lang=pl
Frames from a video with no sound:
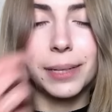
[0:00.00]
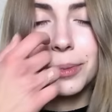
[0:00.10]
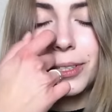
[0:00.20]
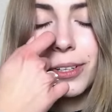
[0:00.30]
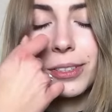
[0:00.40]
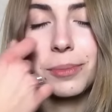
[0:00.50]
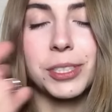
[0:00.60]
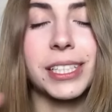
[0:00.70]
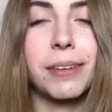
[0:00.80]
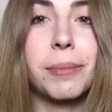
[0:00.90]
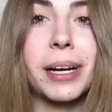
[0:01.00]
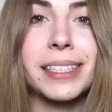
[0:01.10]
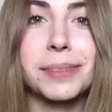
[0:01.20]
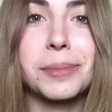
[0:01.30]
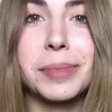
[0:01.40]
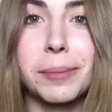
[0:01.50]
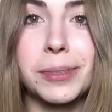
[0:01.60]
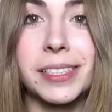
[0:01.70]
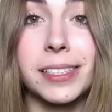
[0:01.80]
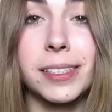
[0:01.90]
bo trochę o tym czytałam, ale jestem nim tak
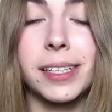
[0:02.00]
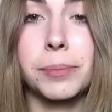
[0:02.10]
podes- e,